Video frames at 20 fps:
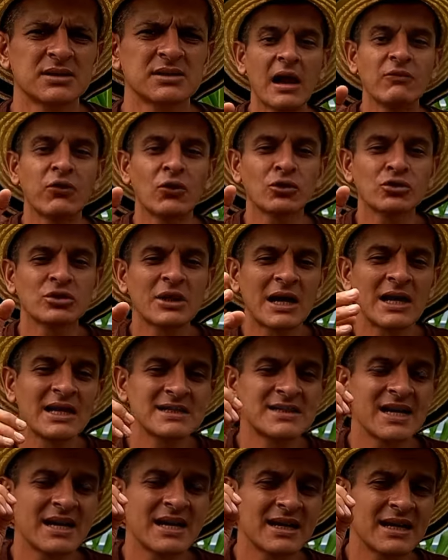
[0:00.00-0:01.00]
al
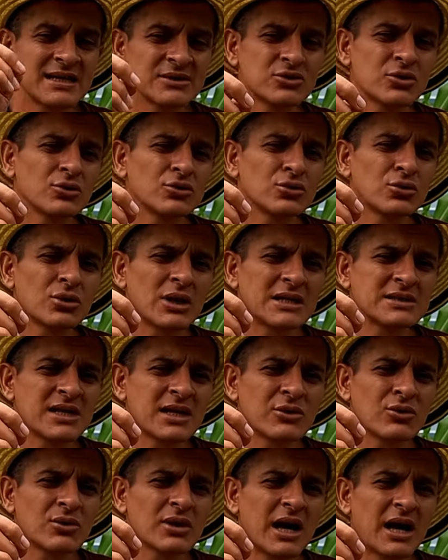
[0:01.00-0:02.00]
fortalecer la estructura
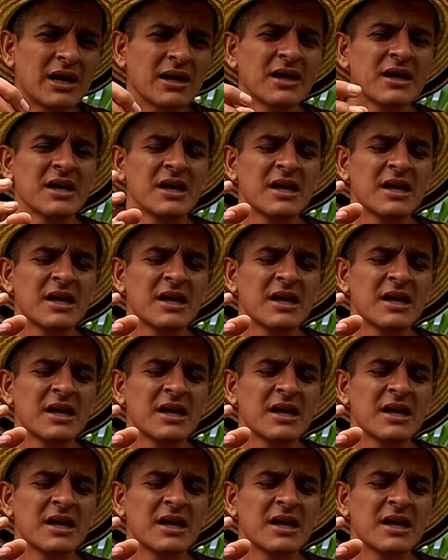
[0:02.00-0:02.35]
celular